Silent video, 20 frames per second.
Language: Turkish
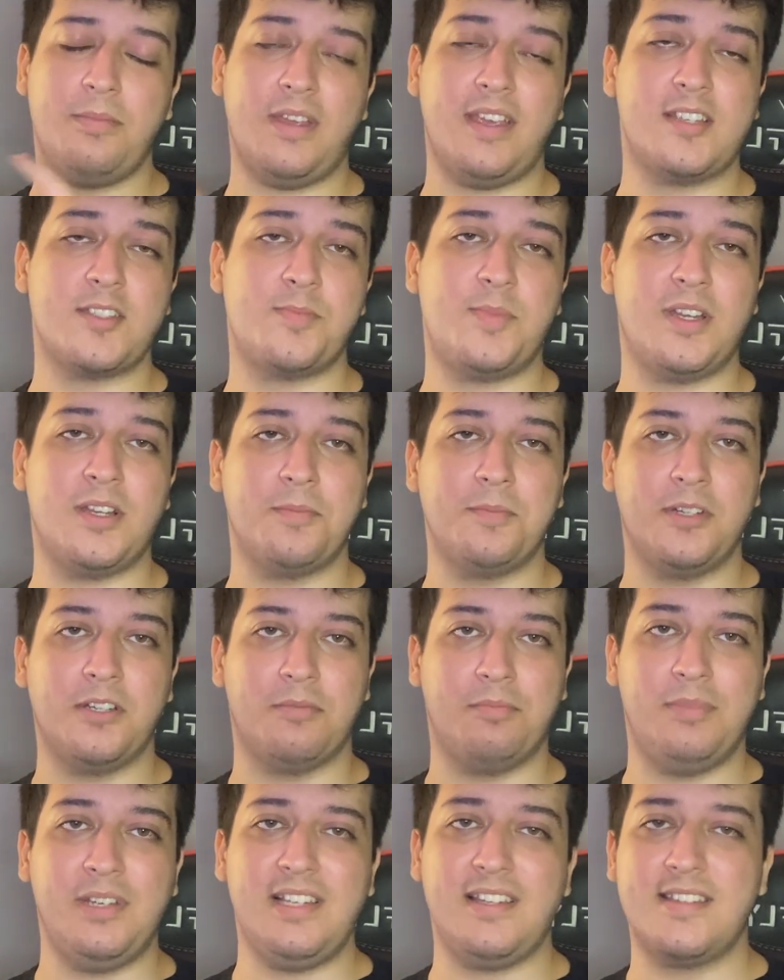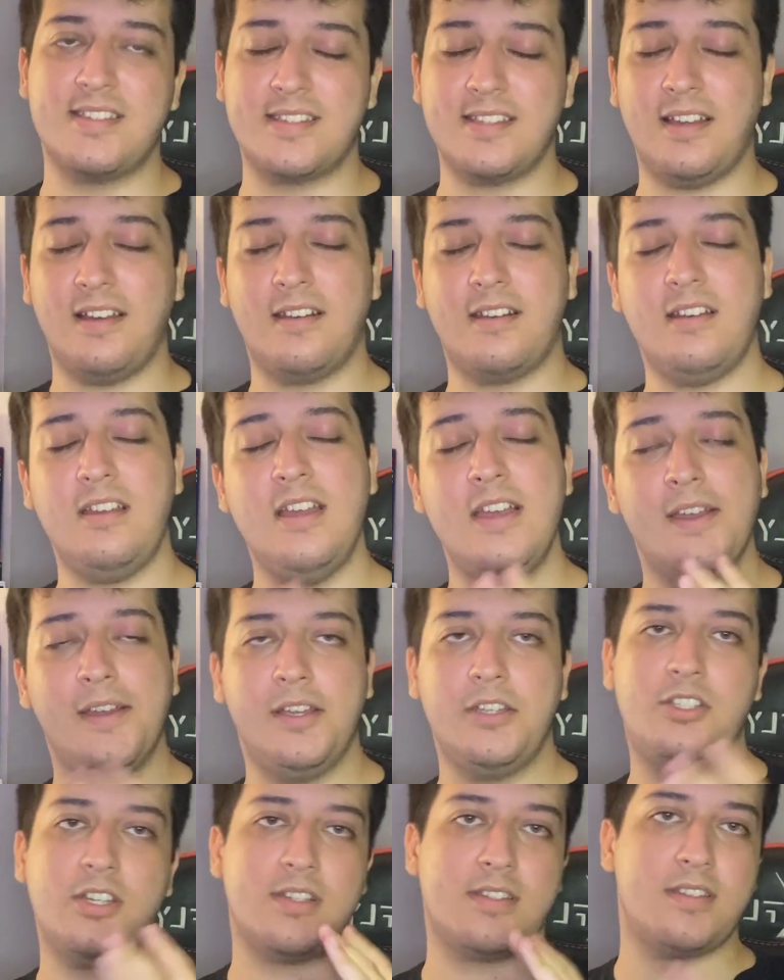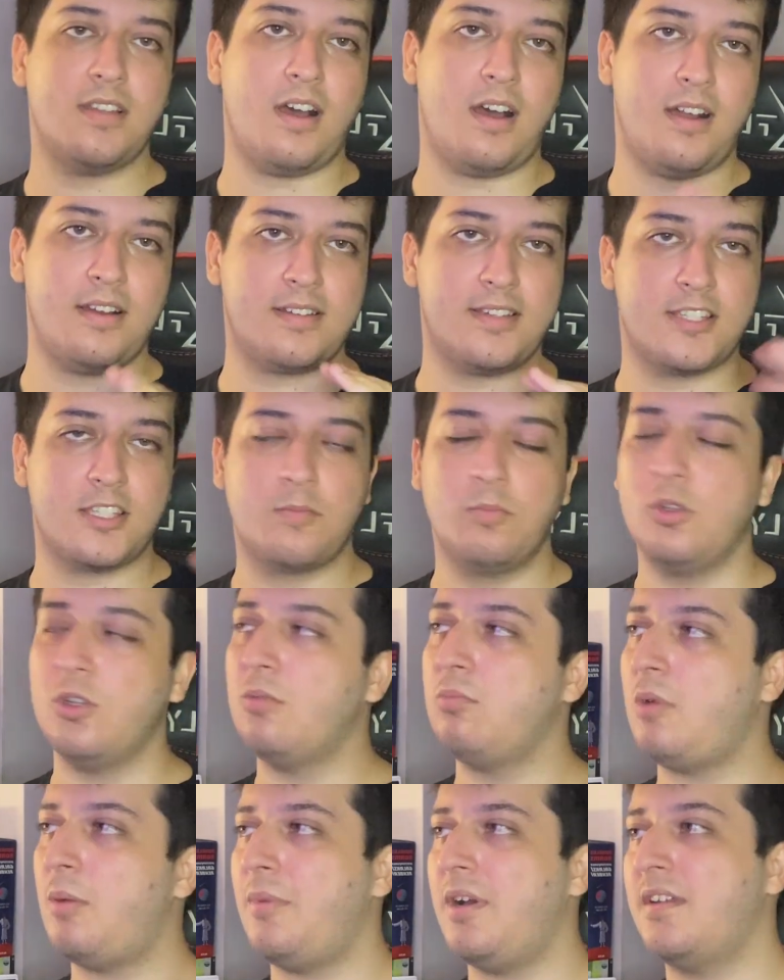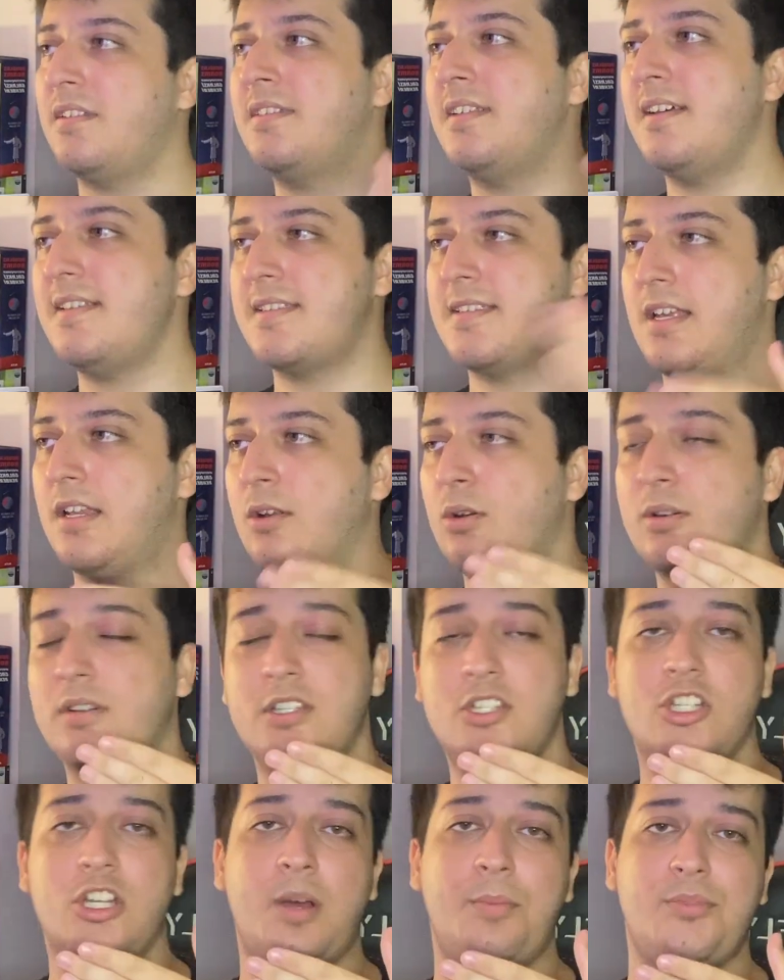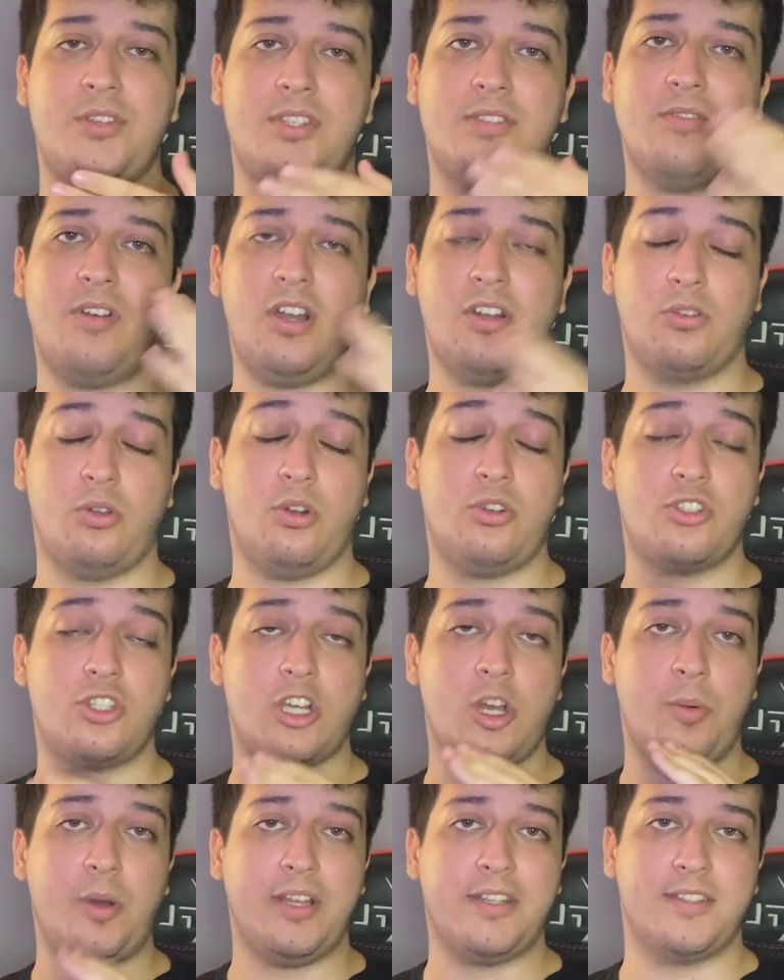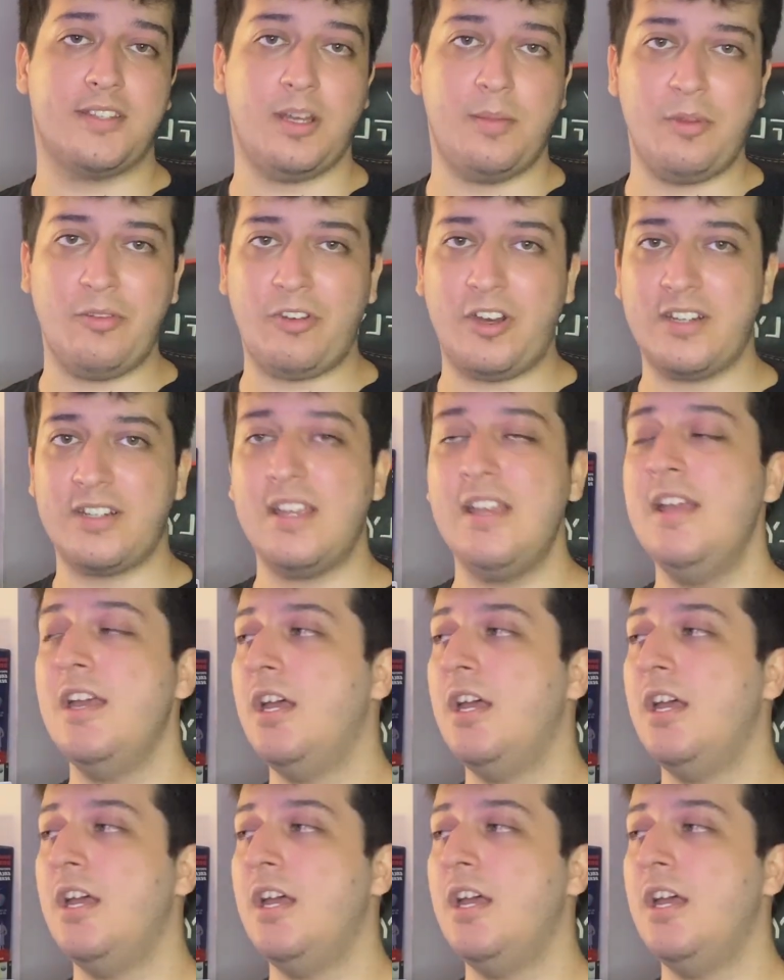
Xperia bir bilgisayarı. İçerisinde hard disk bulunmamakta. Celeron işlemcisi var. 4 GB RAM'i var.